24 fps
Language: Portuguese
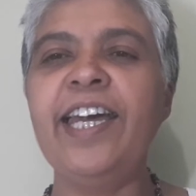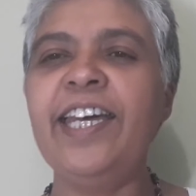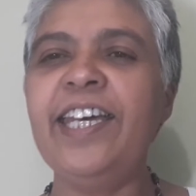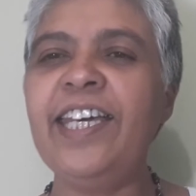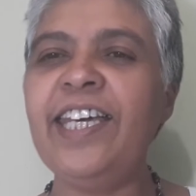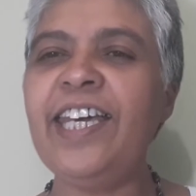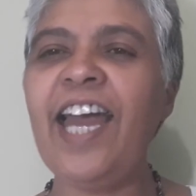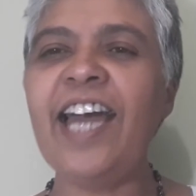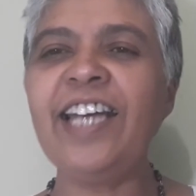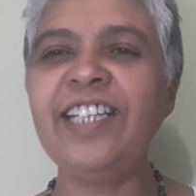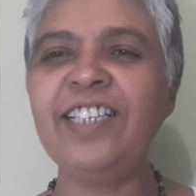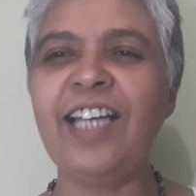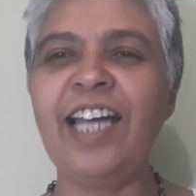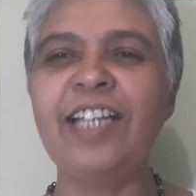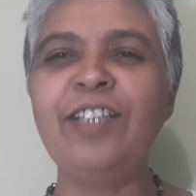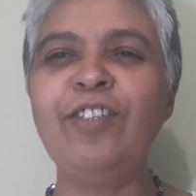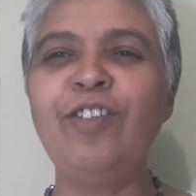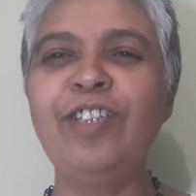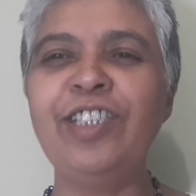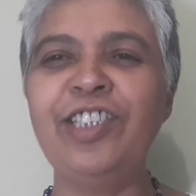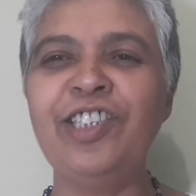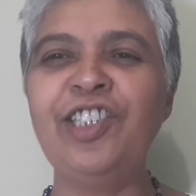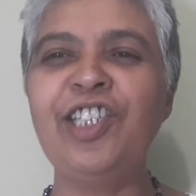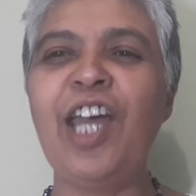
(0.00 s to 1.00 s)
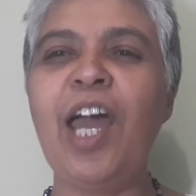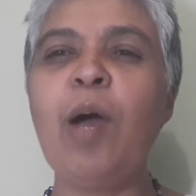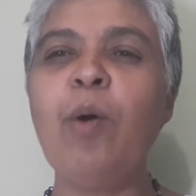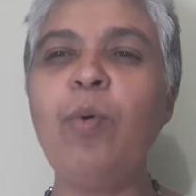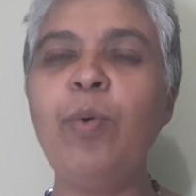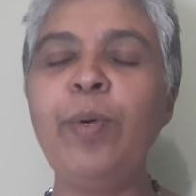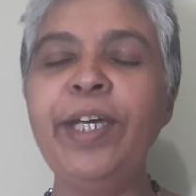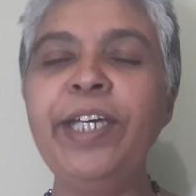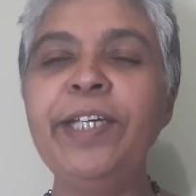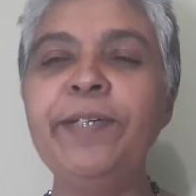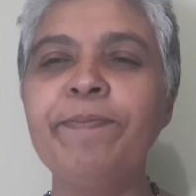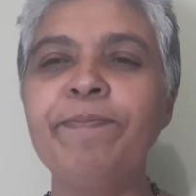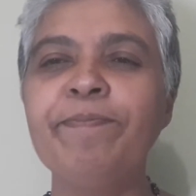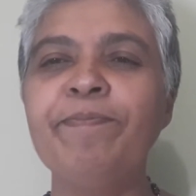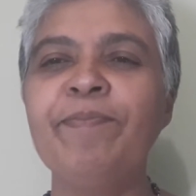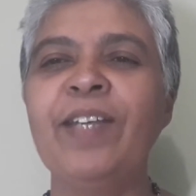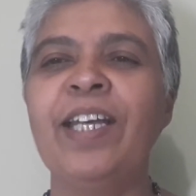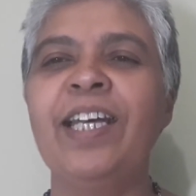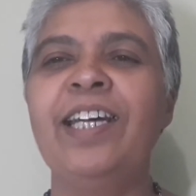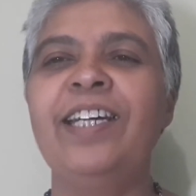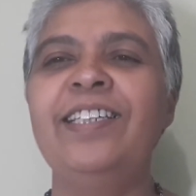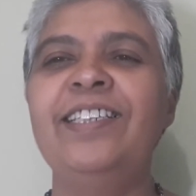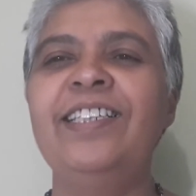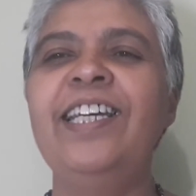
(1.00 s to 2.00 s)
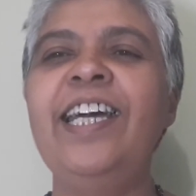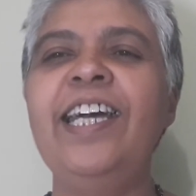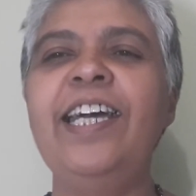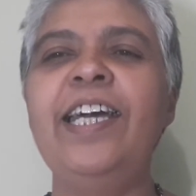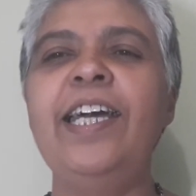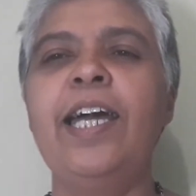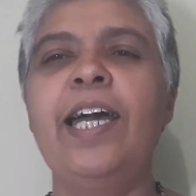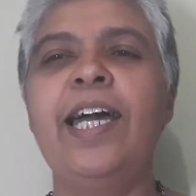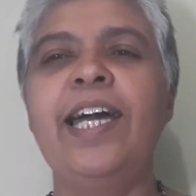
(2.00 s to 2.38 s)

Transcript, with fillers: e a noite é o yin, né?